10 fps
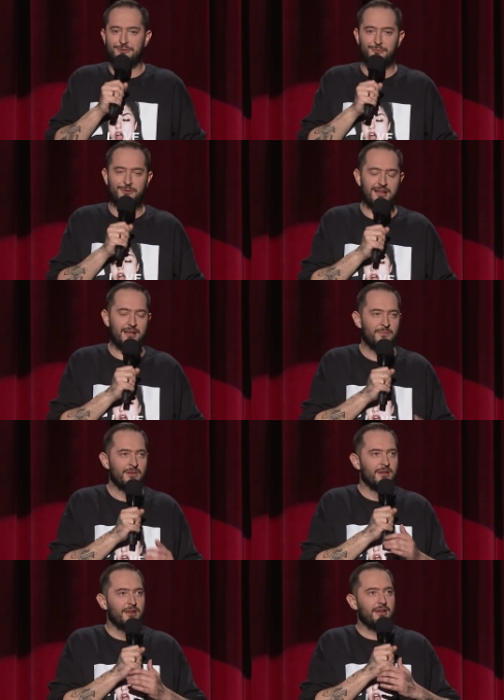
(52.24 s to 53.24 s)
suka
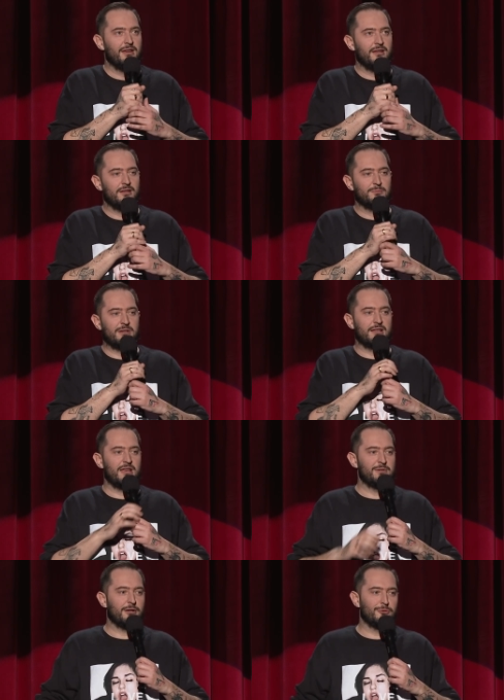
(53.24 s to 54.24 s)
i ma
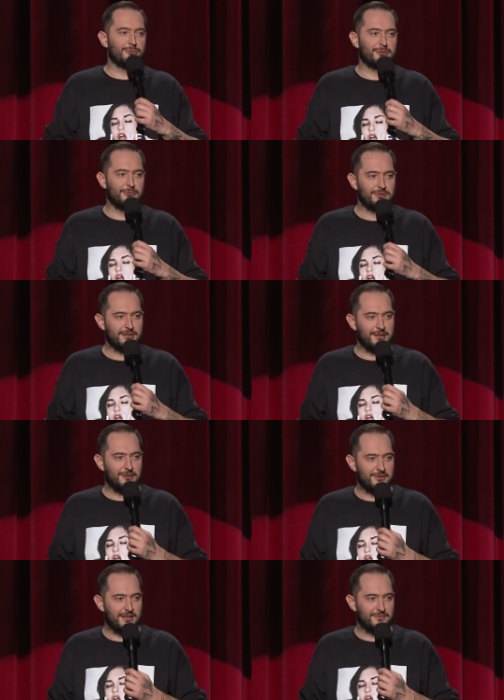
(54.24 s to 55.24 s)
na imię Kuskus,
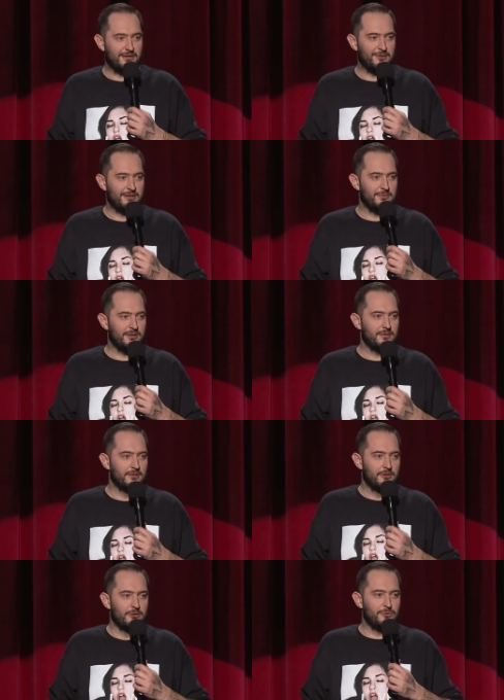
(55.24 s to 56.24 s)
tak ją nazwałem i
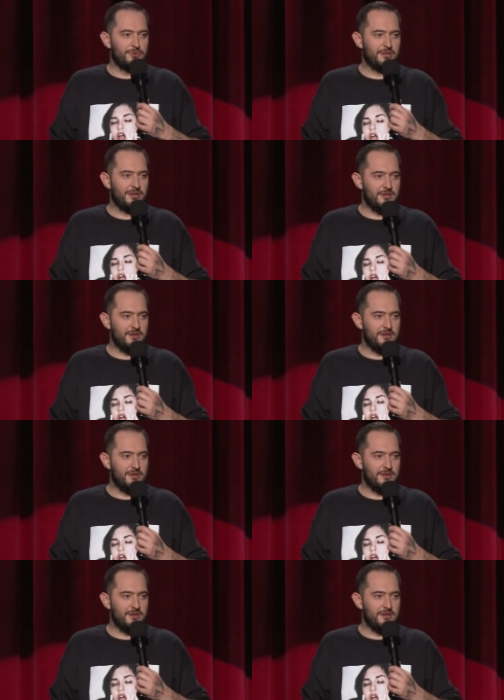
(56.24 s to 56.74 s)
ludzie się